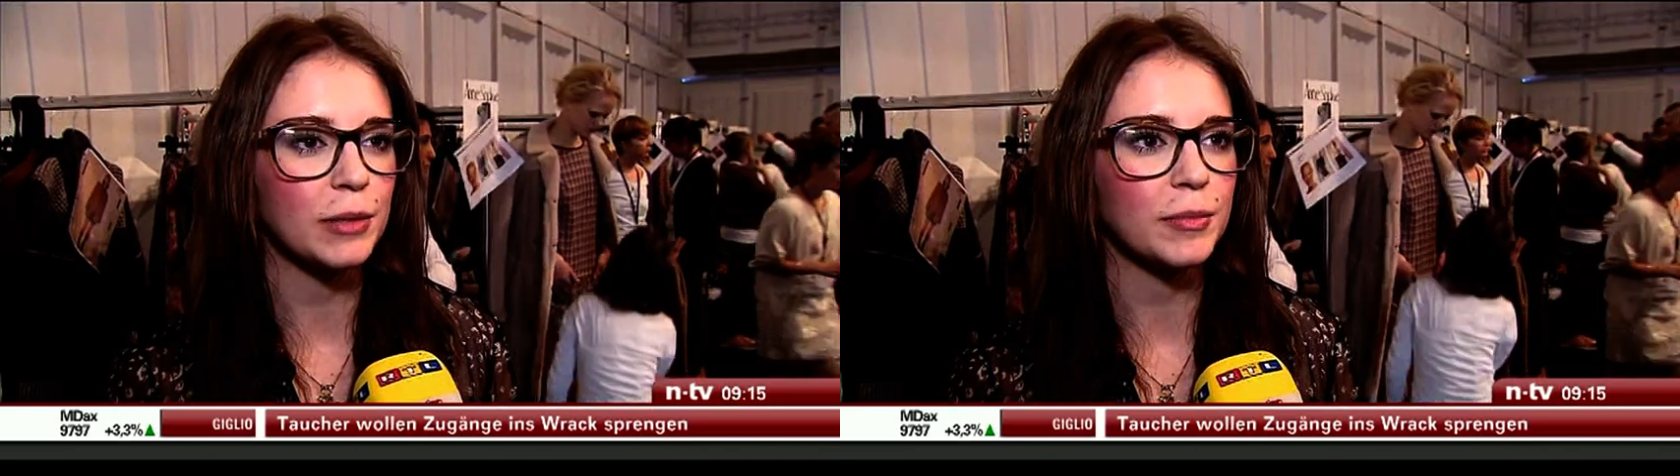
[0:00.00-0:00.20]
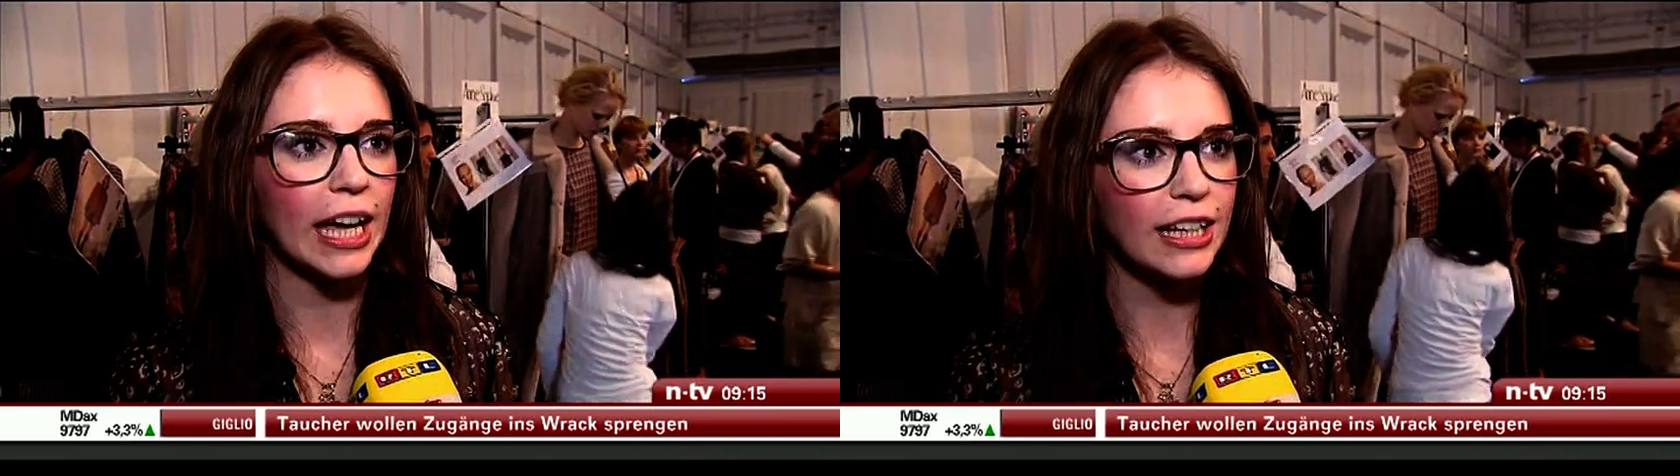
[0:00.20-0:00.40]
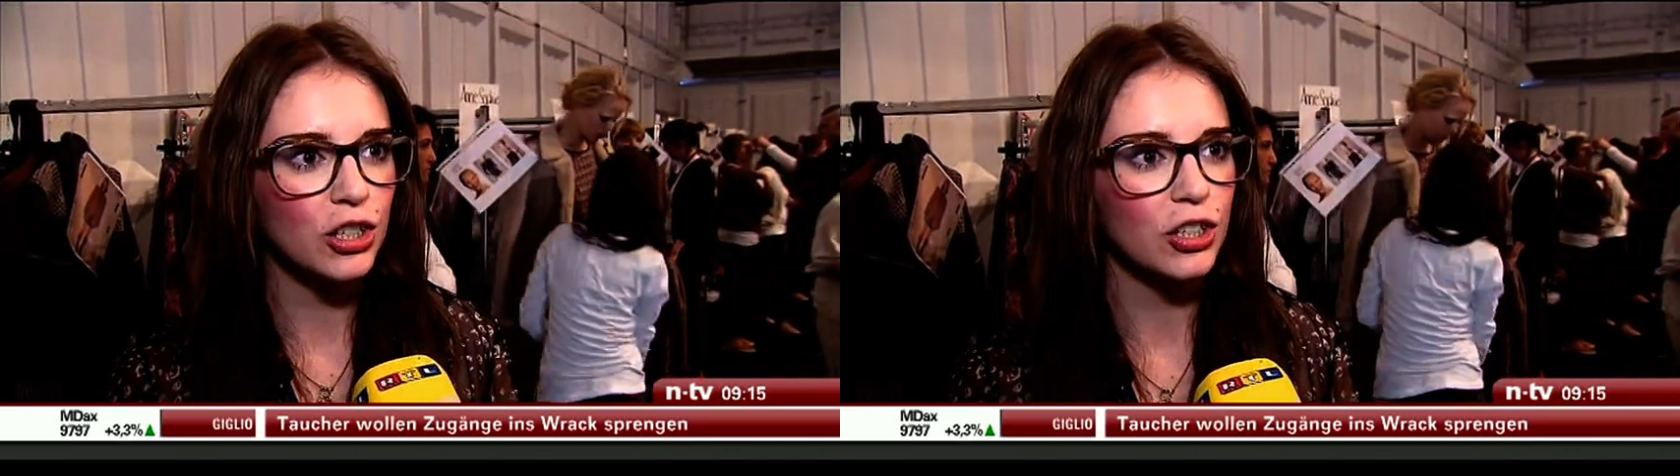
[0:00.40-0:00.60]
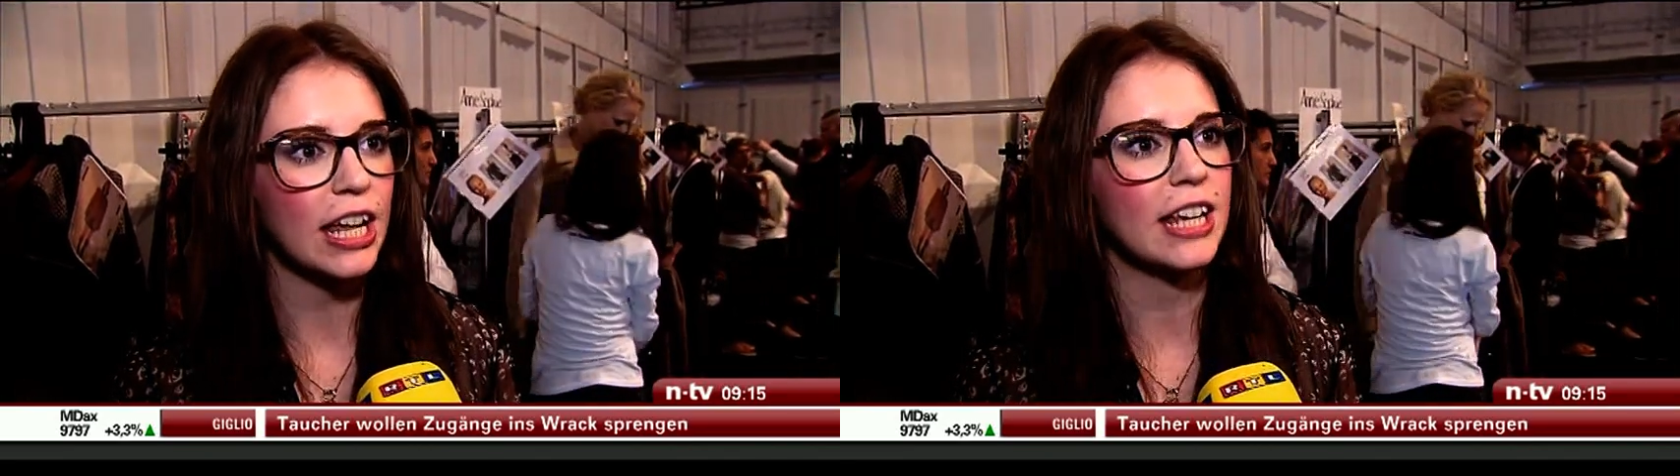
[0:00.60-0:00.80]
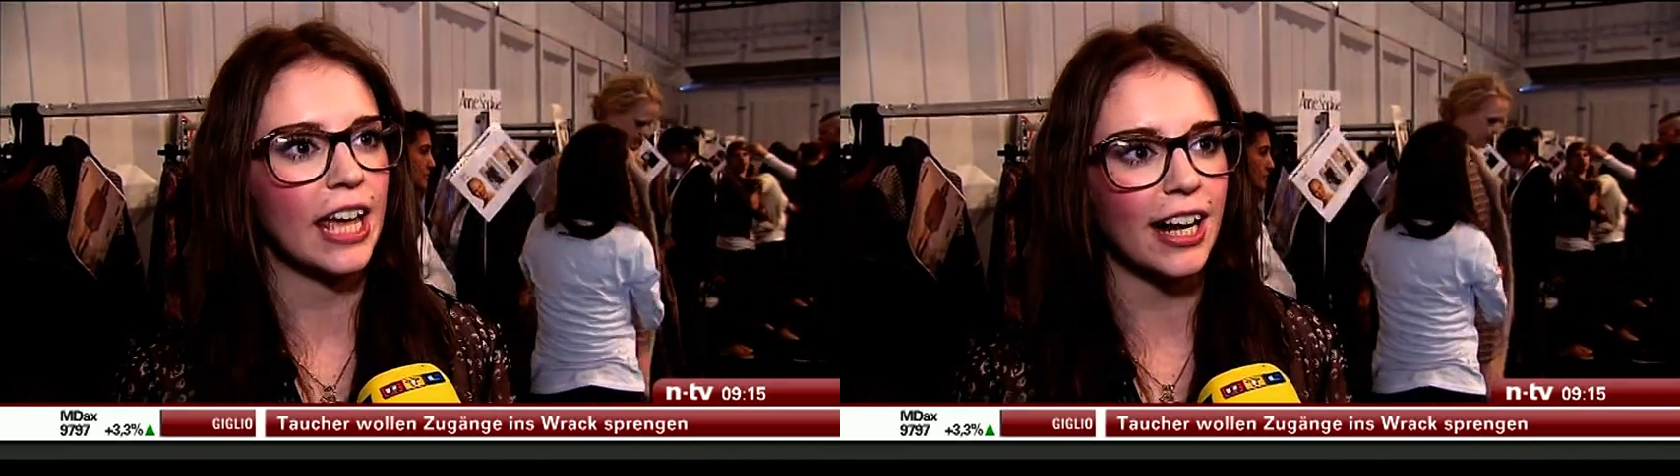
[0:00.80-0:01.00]

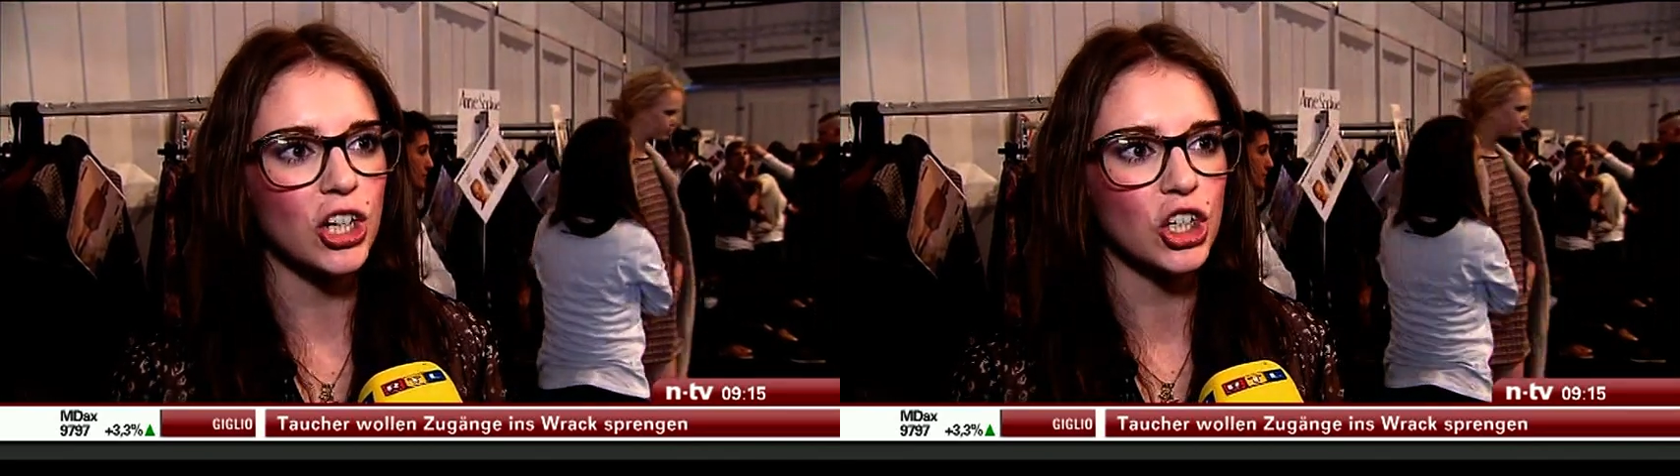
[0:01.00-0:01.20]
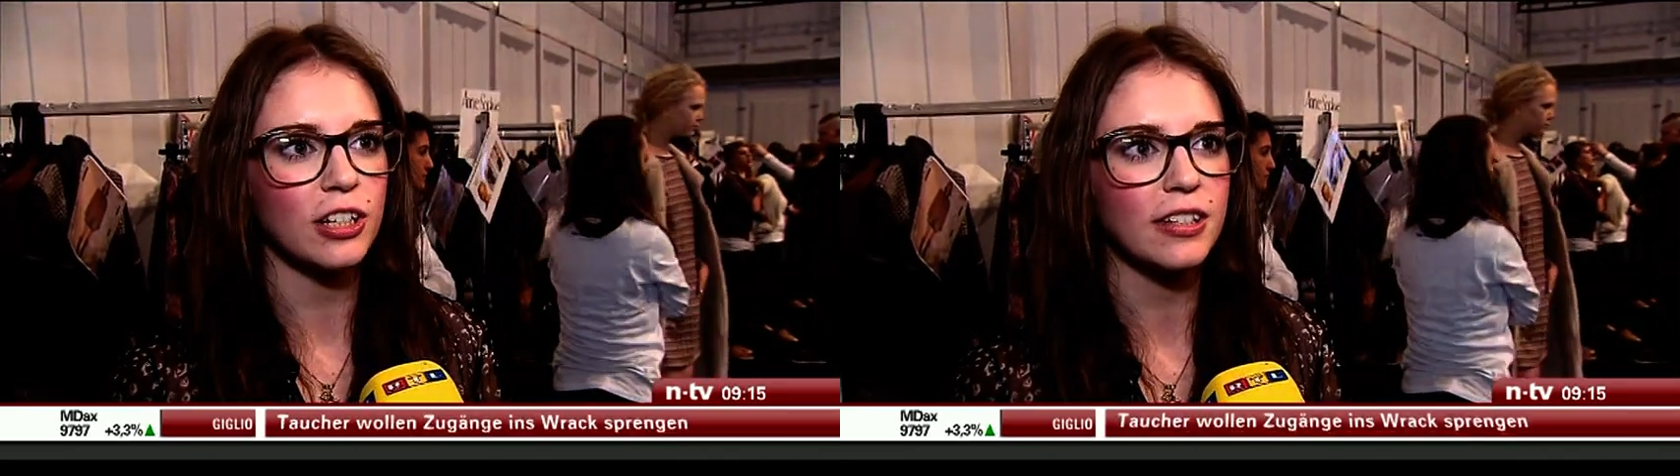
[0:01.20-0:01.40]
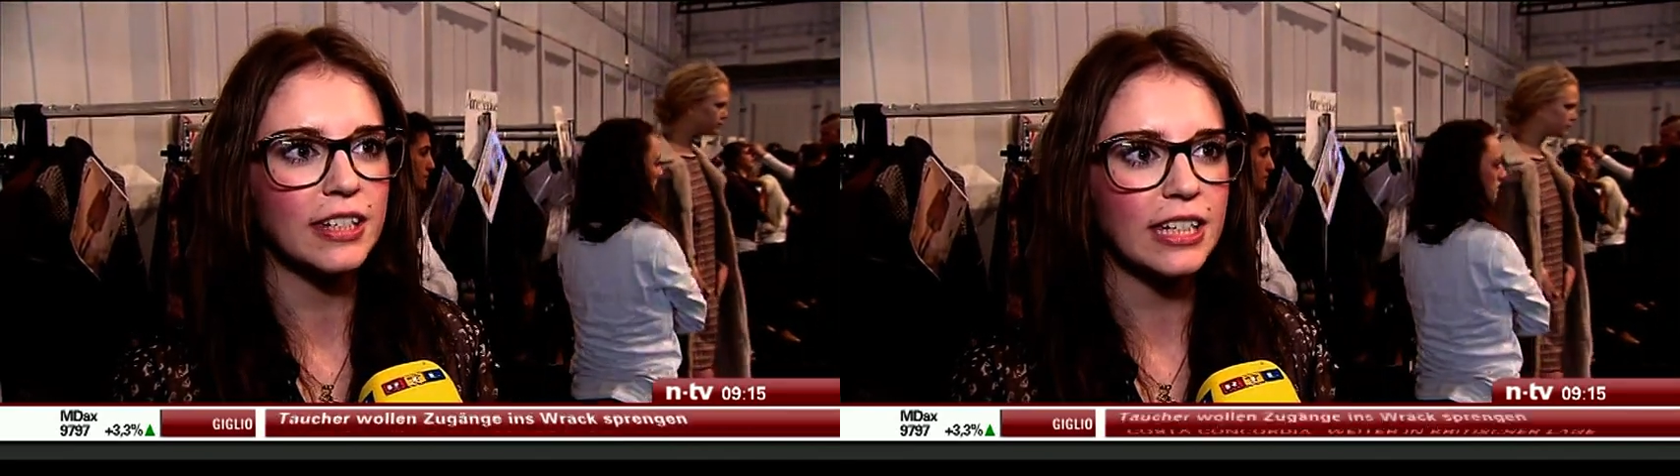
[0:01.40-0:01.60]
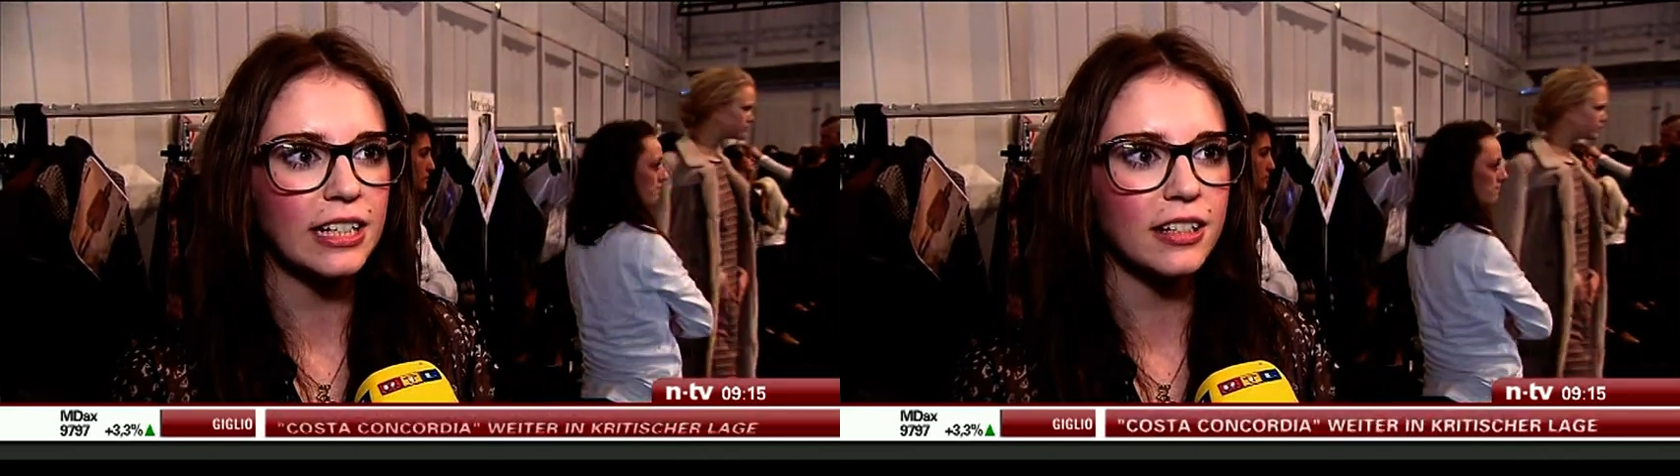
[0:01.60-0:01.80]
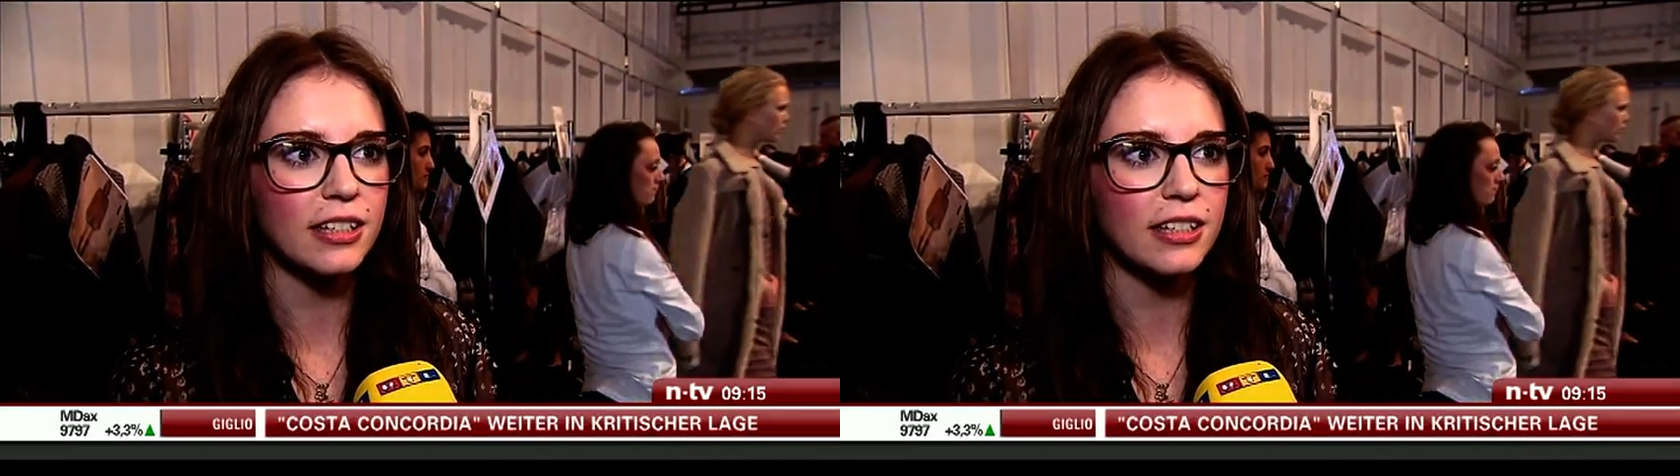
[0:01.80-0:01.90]
traditionellen englischen Stil,